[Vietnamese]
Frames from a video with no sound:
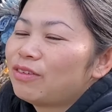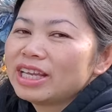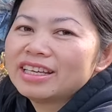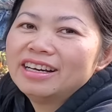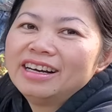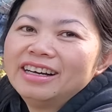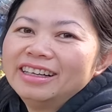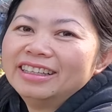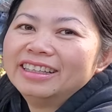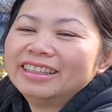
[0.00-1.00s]
giờ quay chưa
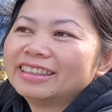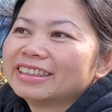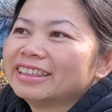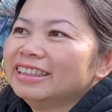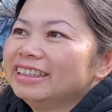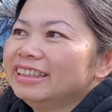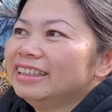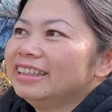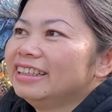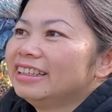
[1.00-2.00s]
ừ.
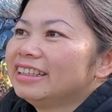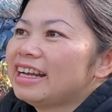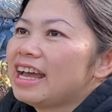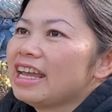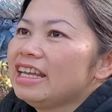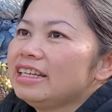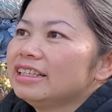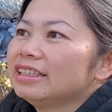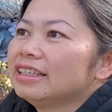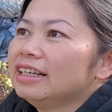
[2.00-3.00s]

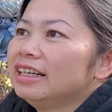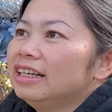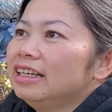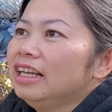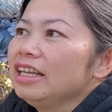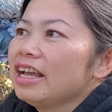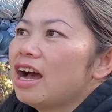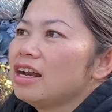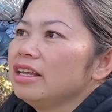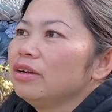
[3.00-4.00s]
đây lý
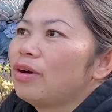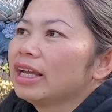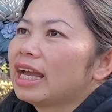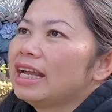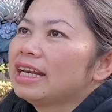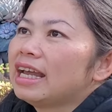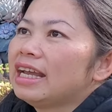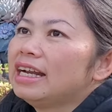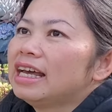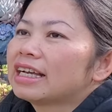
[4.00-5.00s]
do liên quay cây
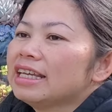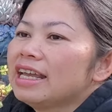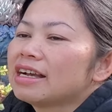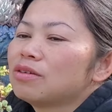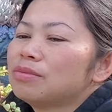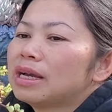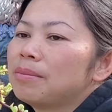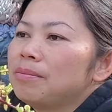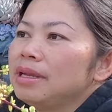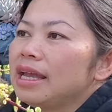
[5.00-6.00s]
này là cả nhà cùng
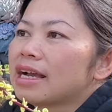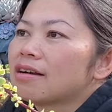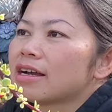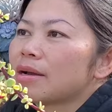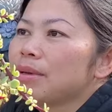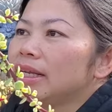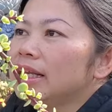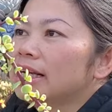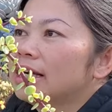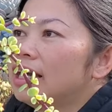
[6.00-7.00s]
ngắm nha có khác biệt
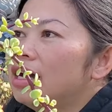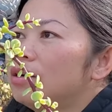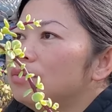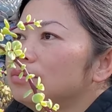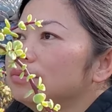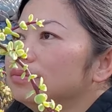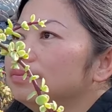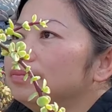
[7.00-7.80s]
gì không